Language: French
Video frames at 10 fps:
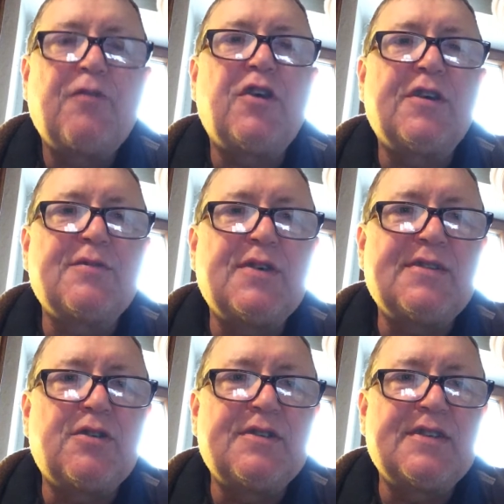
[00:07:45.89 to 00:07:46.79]

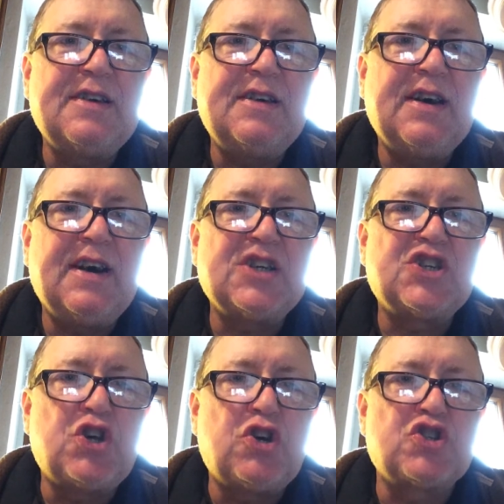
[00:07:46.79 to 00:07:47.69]
Françoise Rosé à
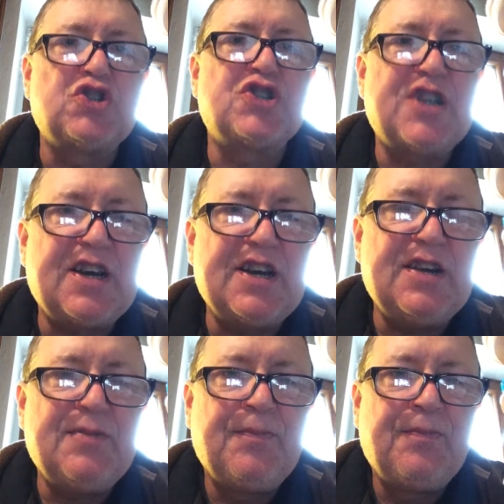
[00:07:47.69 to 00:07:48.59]
Georges Géret.